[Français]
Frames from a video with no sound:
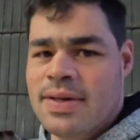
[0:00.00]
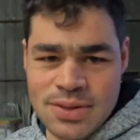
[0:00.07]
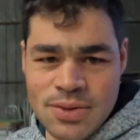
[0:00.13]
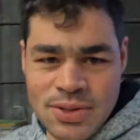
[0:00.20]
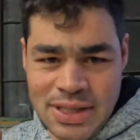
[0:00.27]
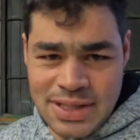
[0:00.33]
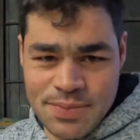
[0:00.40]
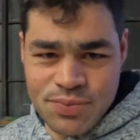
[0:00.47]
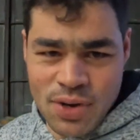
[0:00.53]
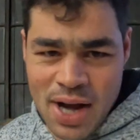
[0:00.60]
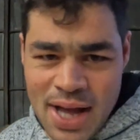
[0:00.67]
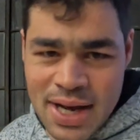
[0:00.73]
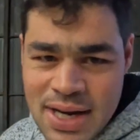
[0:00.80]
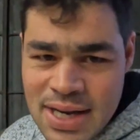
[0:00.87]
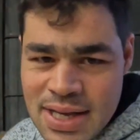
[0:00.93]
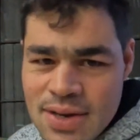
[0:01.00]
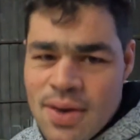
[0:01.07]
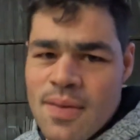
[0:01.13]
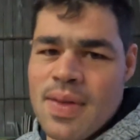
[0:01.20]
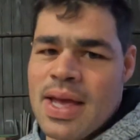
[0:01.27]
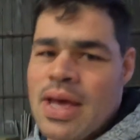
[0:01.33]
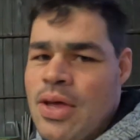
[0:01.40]
Donc ça, c'est pour un
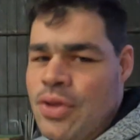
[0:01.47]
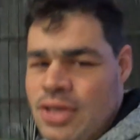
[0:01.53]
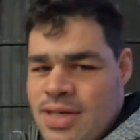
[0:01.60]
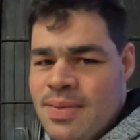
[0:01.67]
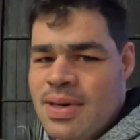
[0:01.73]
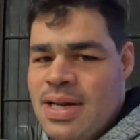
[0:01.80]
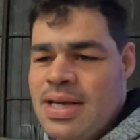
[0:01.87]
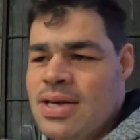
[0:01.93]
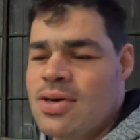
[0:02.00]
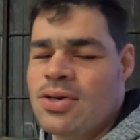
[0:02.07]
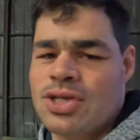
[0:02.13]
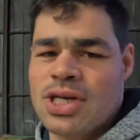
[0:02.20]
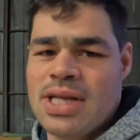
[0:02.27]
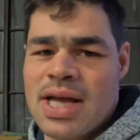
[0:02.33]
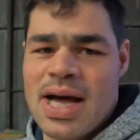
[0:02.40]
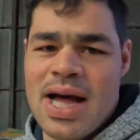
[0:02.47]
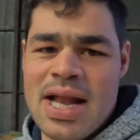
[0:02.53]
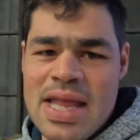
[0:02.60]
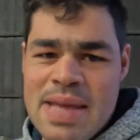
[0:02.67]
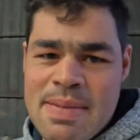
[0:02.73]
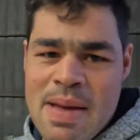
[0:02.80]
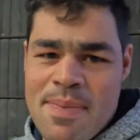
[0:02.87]
client. Et le deuxième client, en
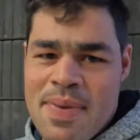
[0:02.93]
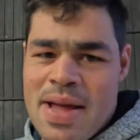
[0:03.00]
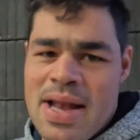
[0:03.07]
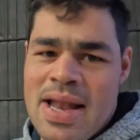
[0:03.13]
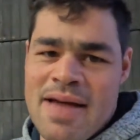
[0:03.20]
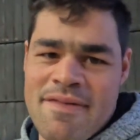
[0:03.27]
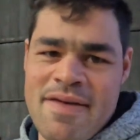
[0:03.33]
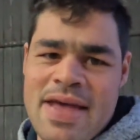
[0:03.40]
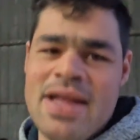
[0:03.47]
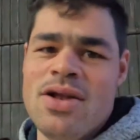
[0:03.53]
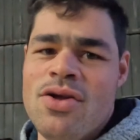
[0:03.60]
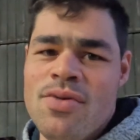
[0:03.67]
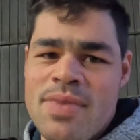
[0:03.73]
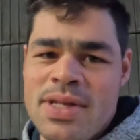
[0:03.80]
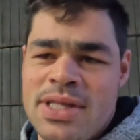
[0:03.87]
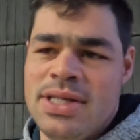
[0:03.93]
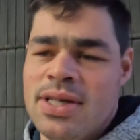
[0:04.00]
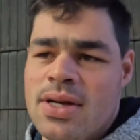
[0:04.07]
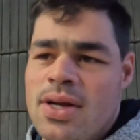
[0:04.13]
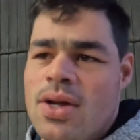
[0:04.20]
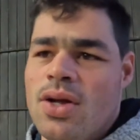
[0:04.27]
général, il m'appelle la veille, le midi.